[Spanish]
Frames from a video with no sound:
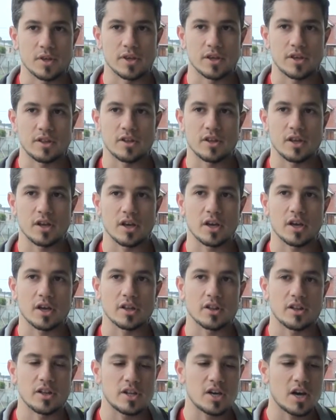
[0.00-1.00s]
gente
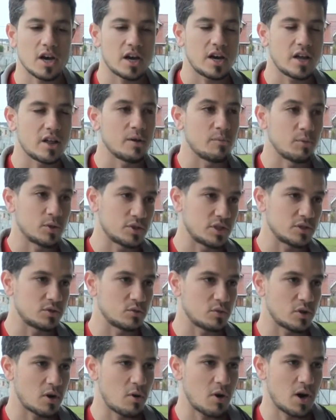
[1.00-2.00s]
que tenía ganas de mostrar
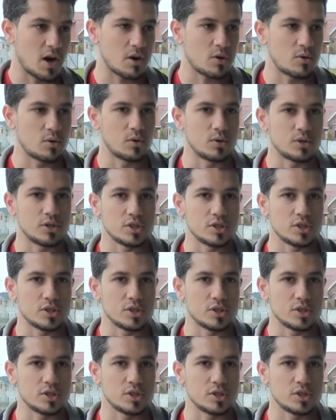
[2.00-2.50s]
su trabajo